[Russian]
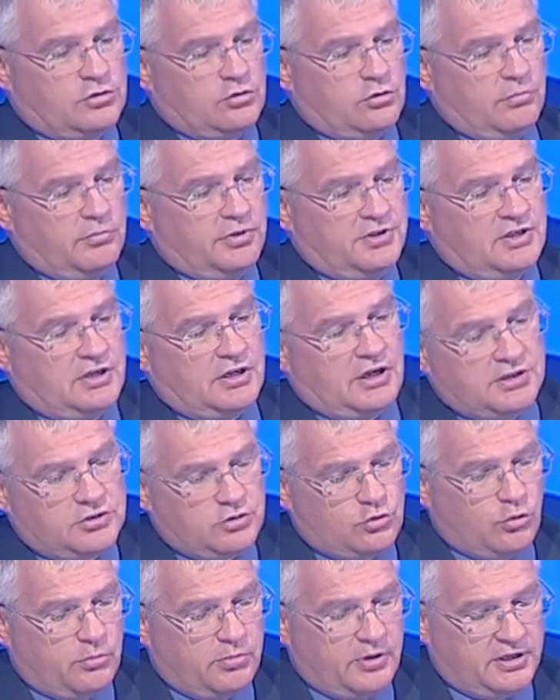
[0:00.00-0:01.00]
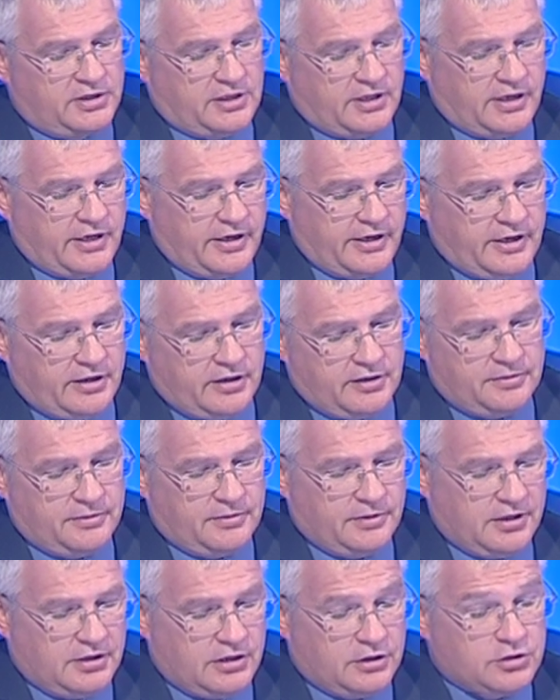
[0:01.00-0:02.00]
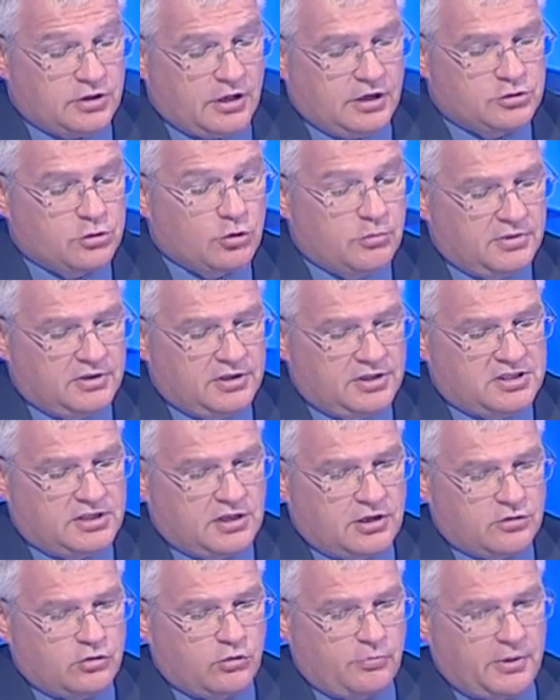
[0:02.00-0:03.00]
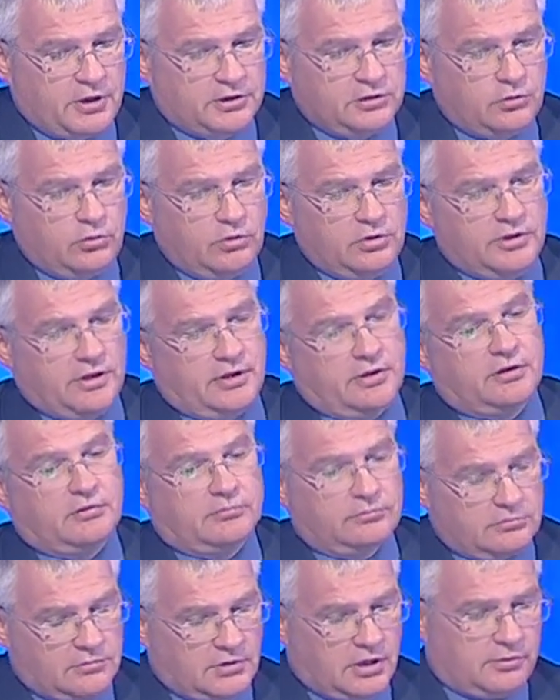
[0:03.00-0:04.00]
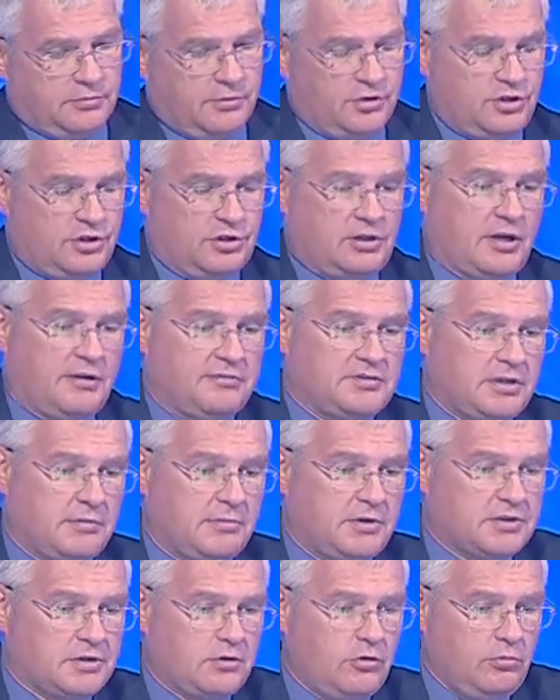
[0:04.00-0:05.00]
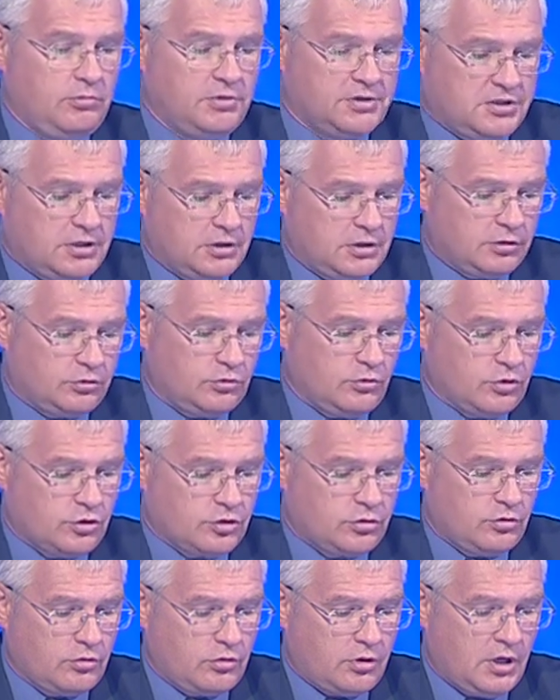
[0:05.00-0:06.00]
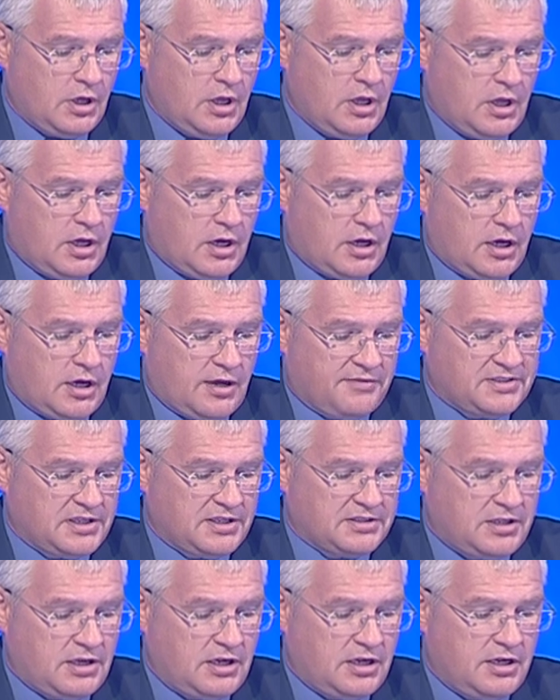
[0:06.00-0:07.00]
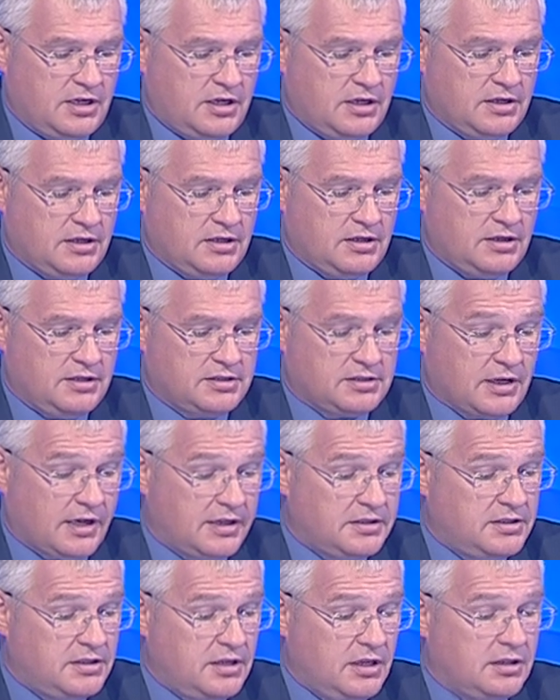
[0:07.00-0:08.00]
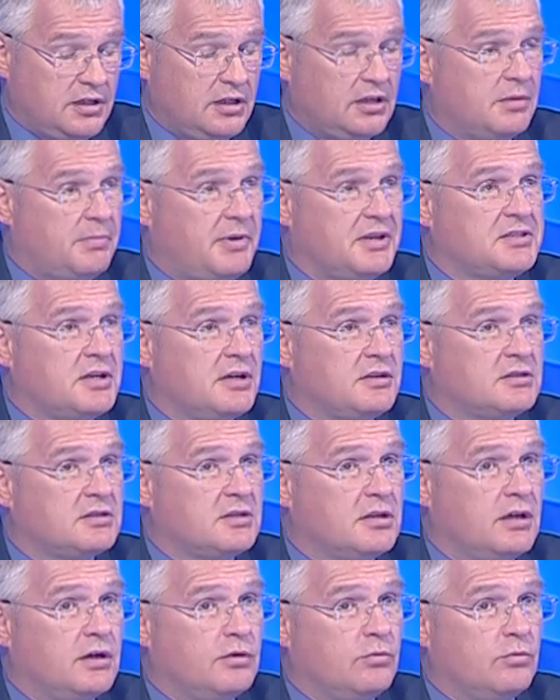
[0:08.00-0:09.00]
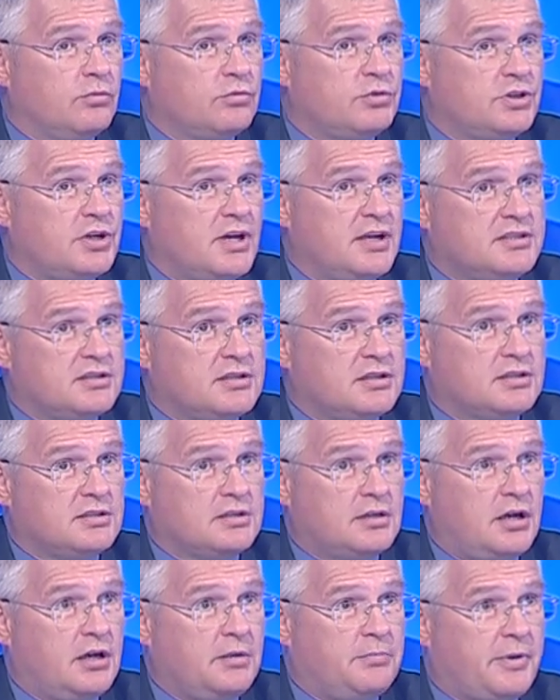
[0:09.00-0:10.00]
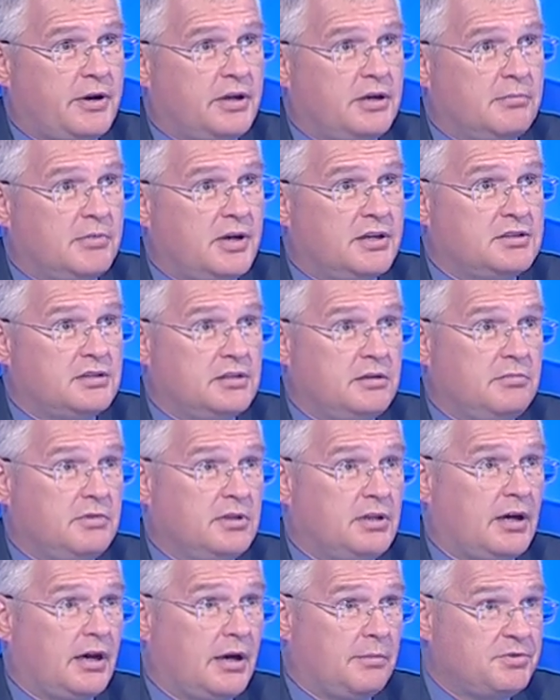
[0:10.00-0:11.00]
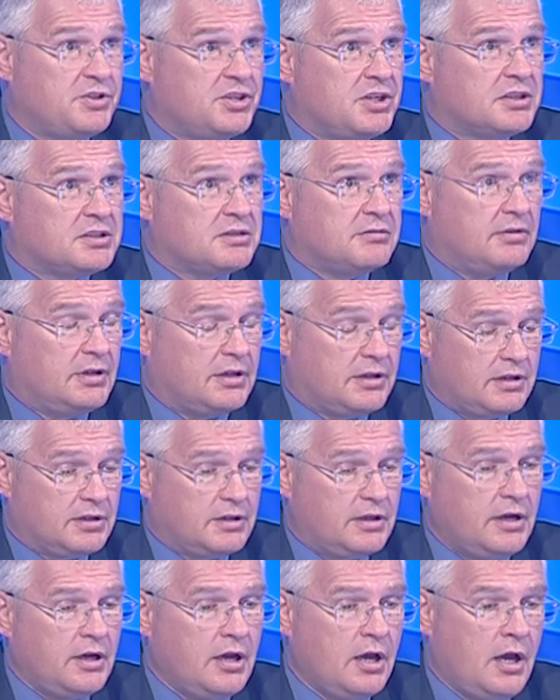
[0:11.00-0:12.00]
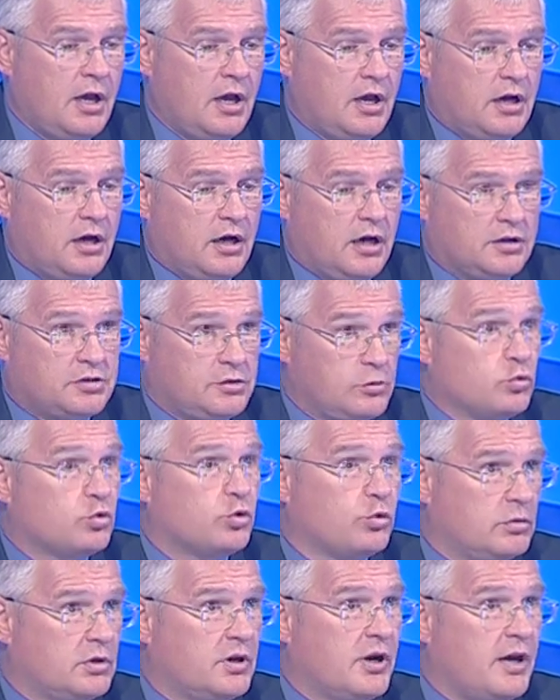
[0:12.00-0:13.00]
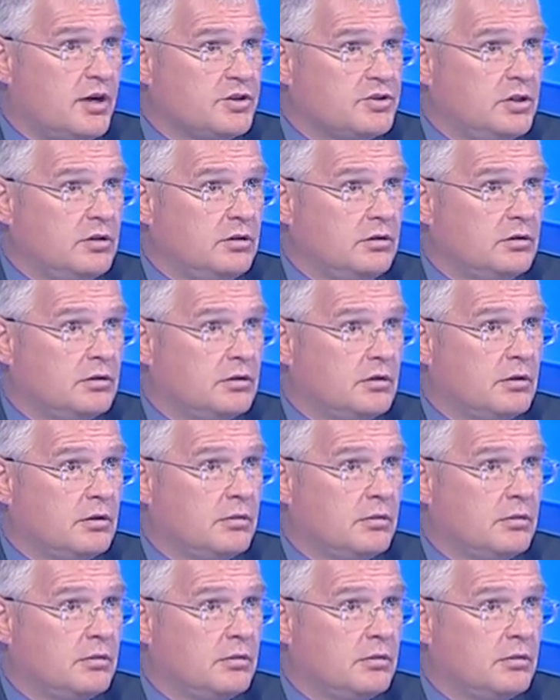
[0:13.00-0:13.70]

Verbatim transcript: особо, особая такая ос, особенность нашего подхода, как мы считаем в Самарской области, это то, что а, в создании стратегии непосредственное участие стали принимать именно общественники. Да? А, слушают граждан,